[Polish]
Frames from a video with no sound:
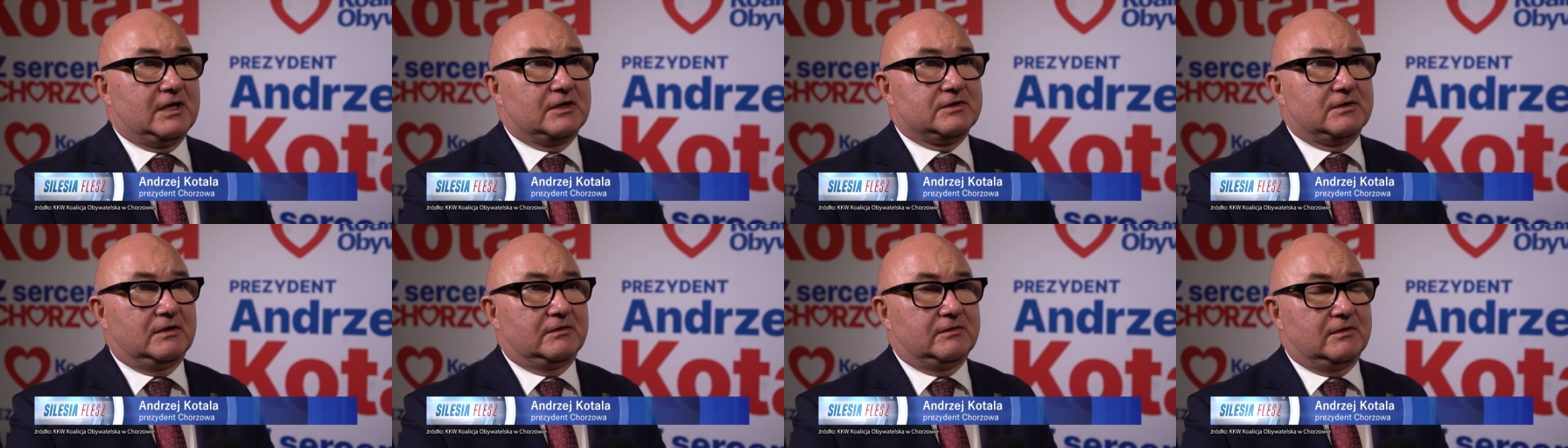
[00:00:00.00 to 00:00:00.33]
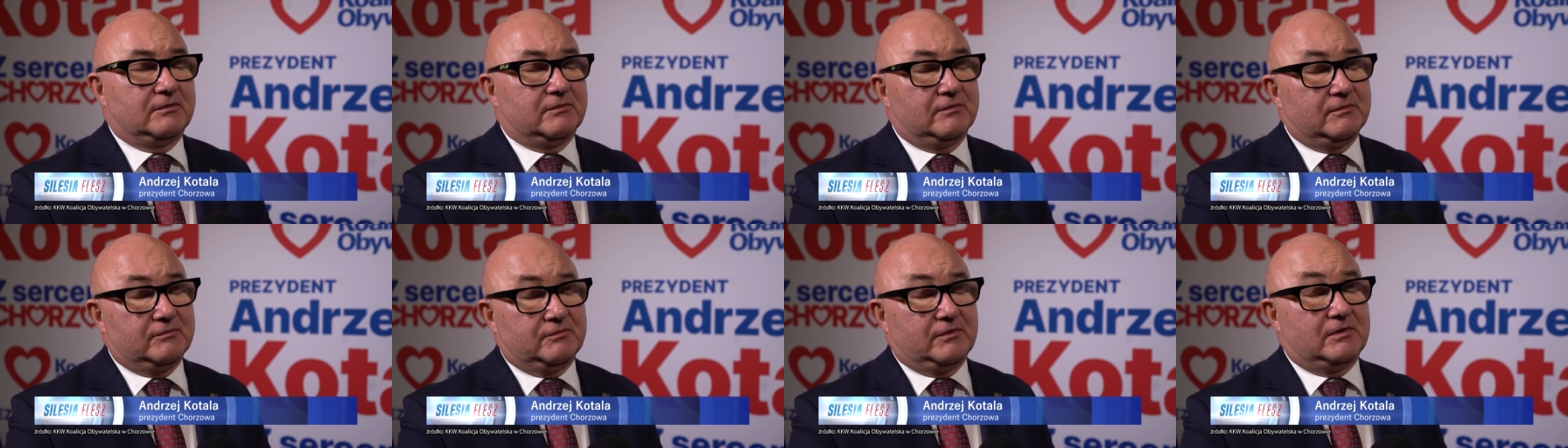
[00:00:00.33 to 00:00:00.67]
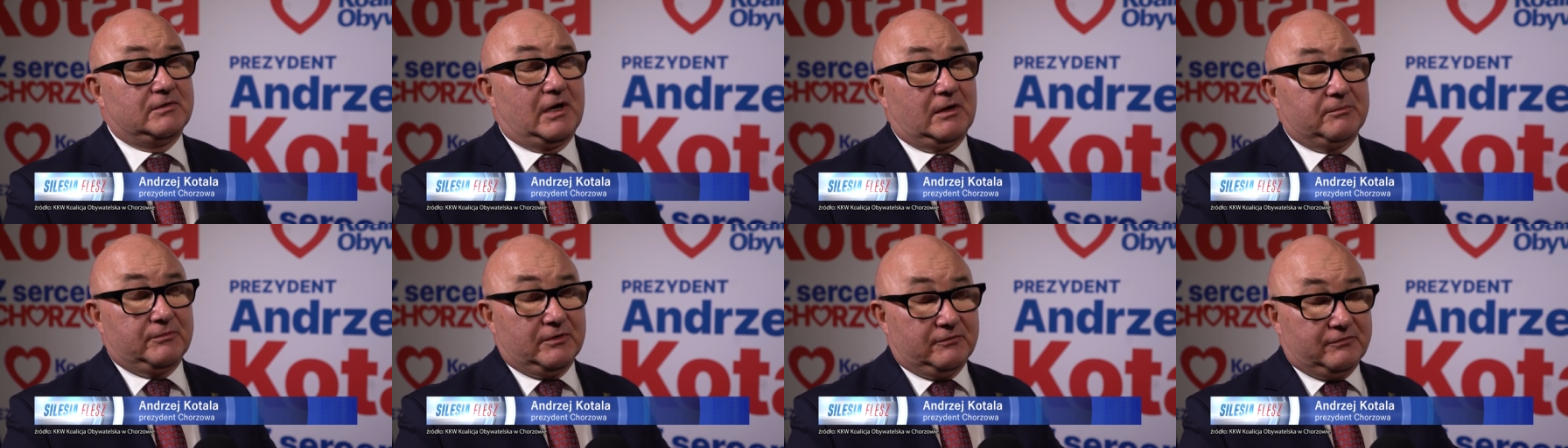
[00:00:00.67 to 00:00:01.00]

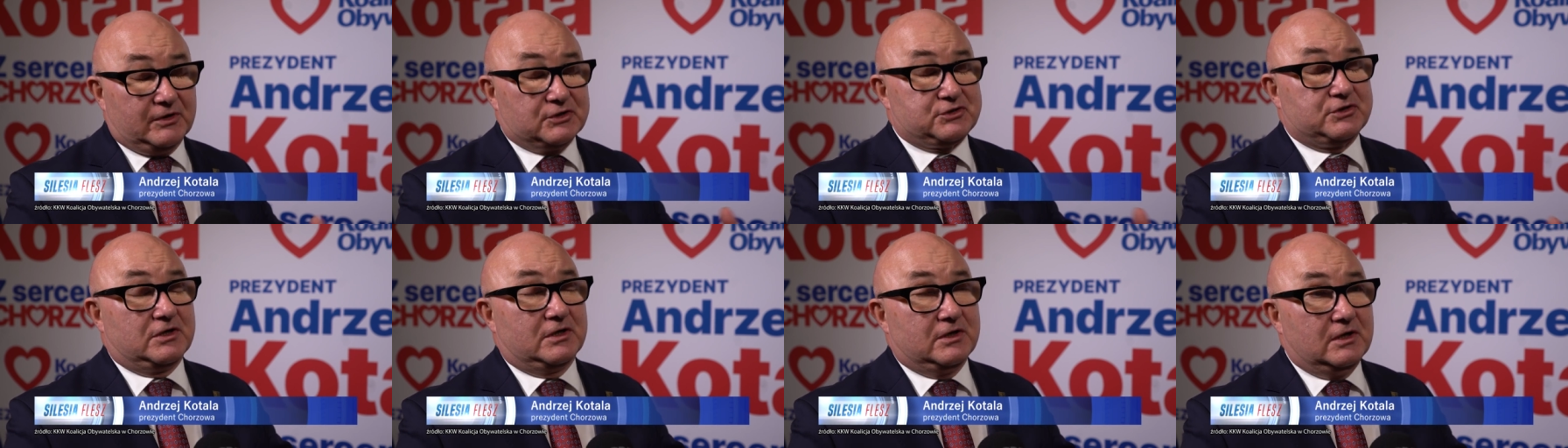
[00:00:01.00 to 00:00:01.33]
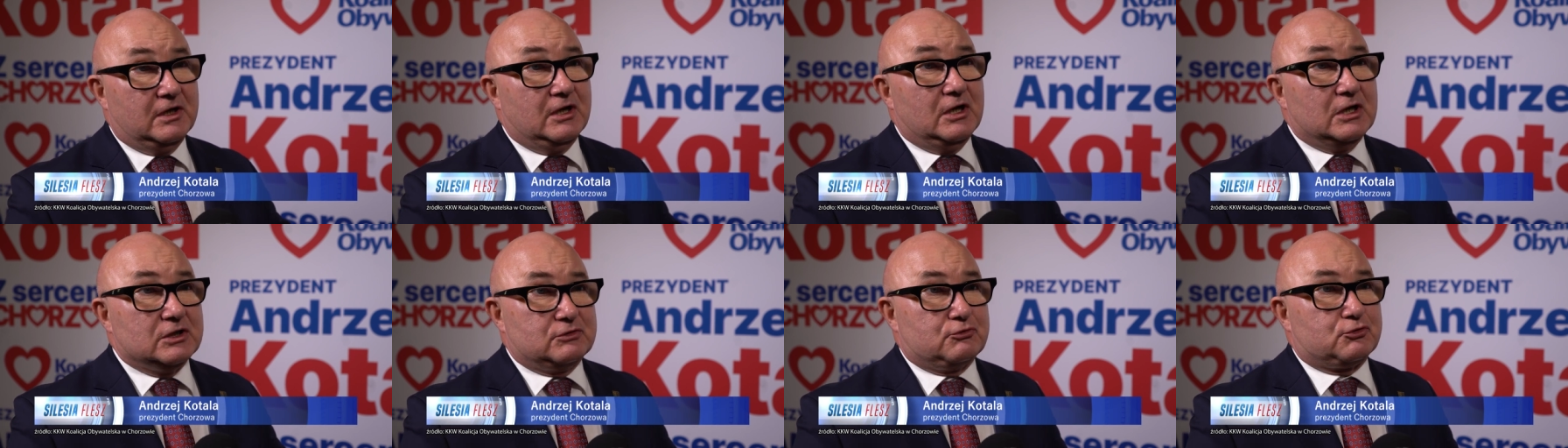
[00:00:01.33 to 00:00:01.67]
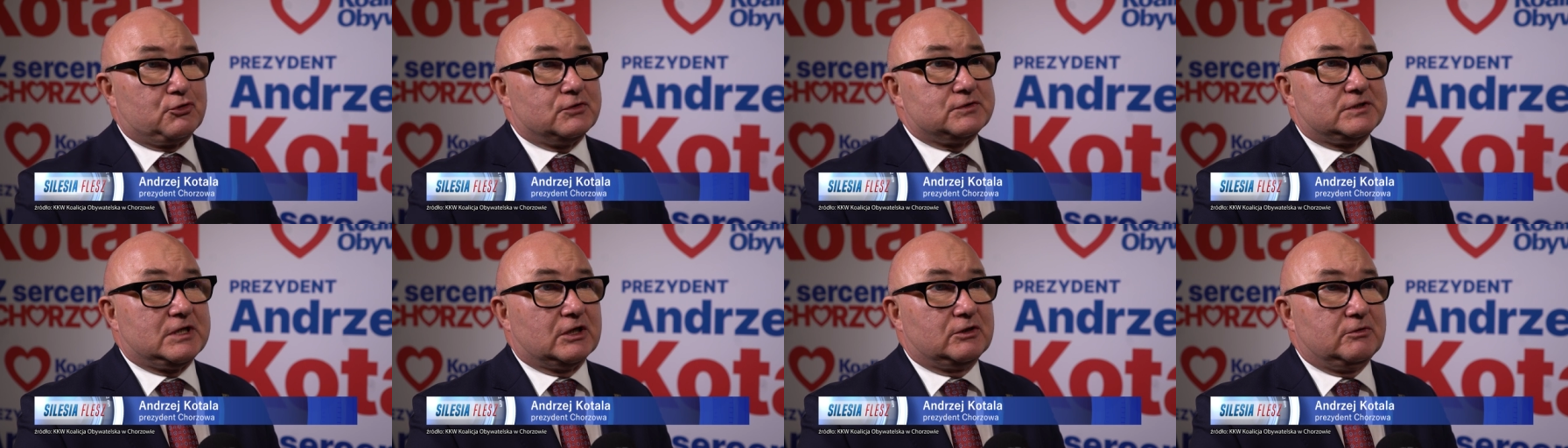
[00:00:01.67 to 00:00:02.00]
e, aby właśnie
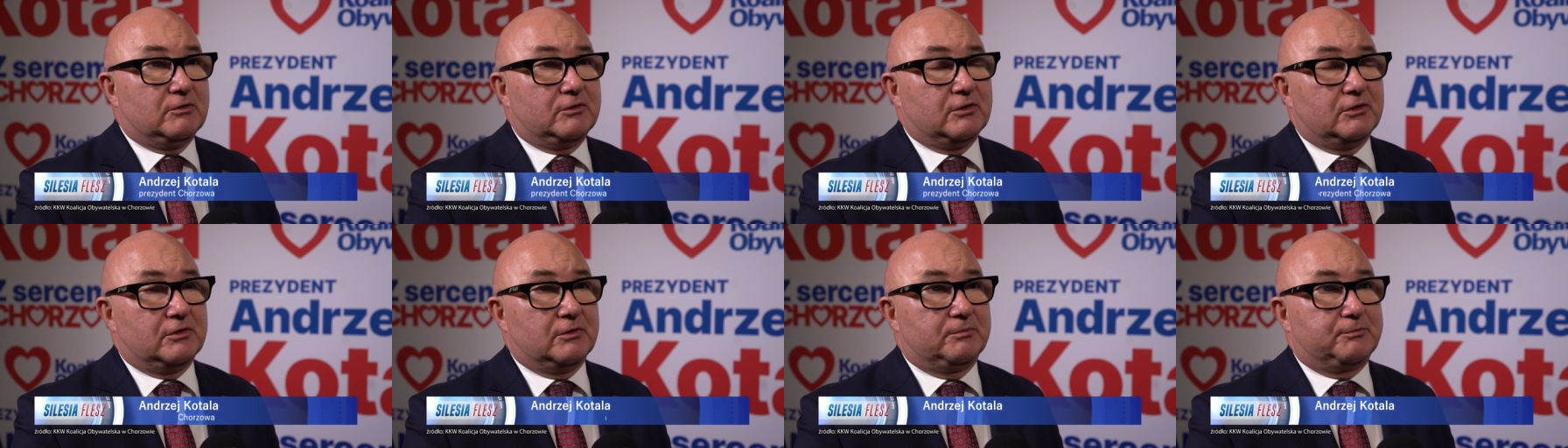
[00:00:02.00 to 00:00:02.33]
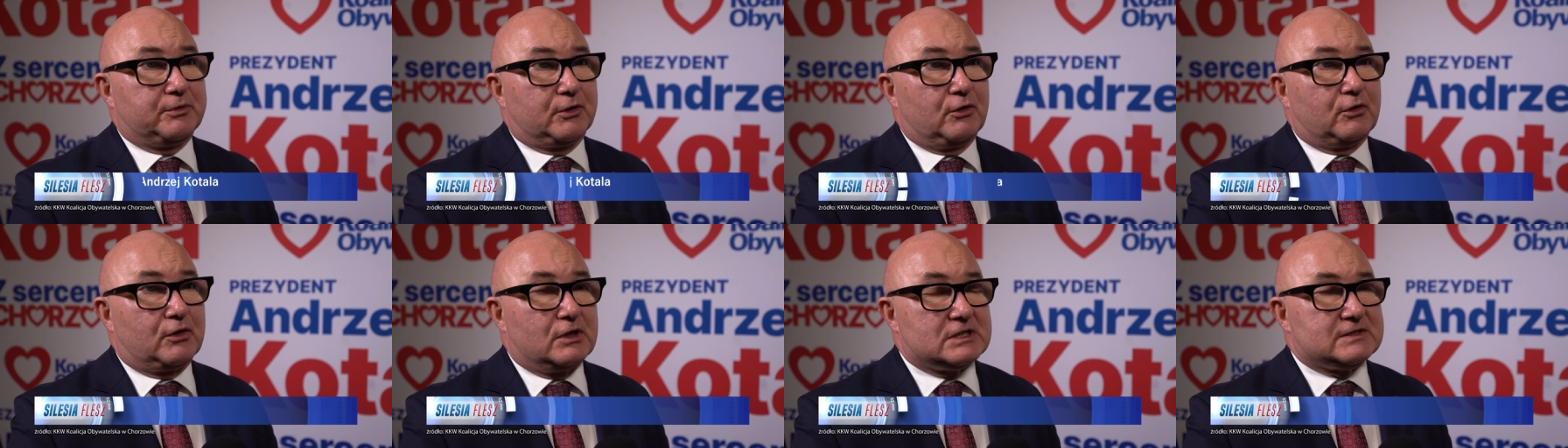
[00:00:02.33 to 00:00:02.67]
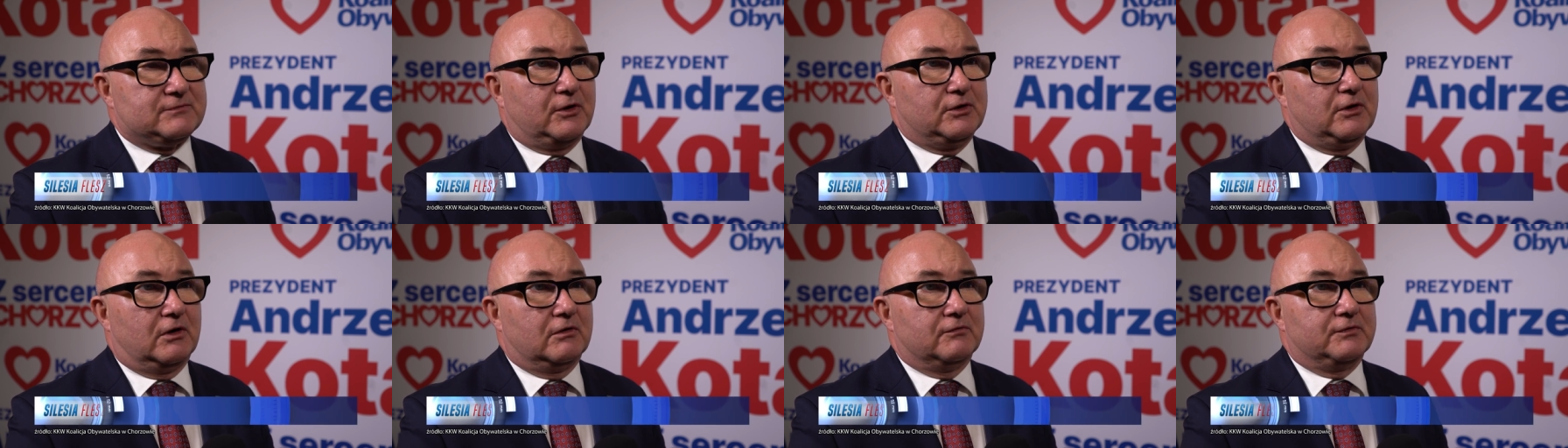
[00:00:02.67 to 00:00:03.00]
służące e,
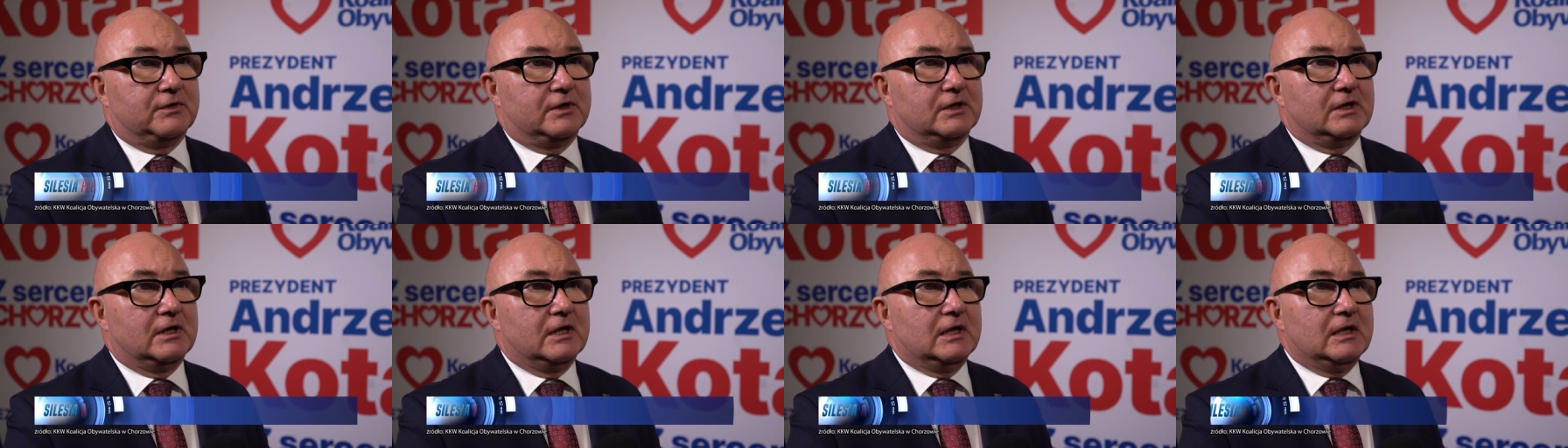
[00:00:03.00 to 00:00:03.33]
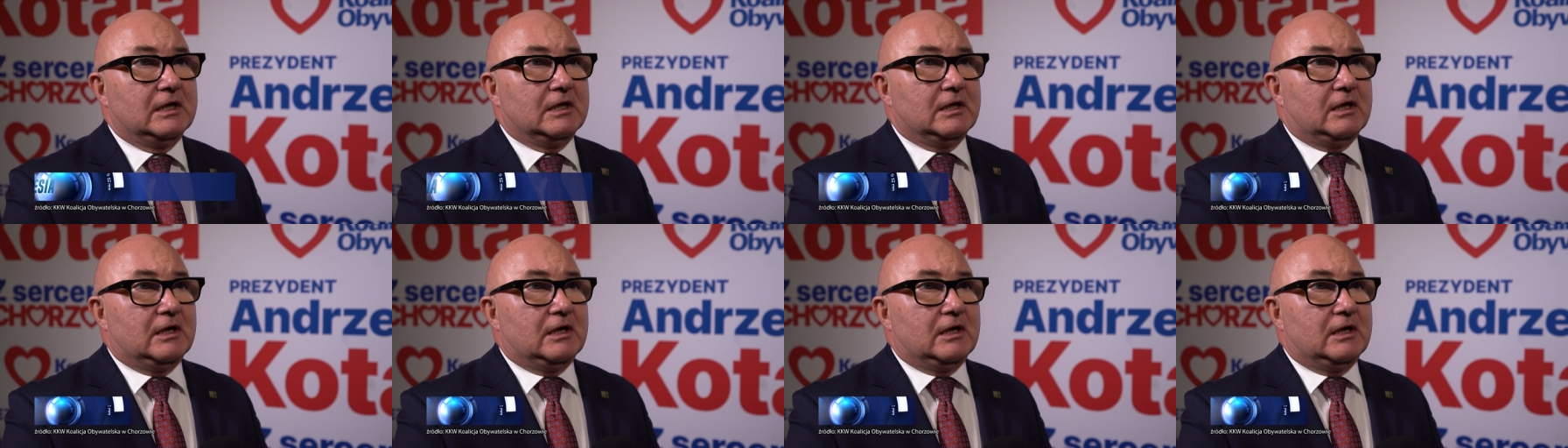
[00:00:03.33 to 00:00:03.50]
prorozwojowi.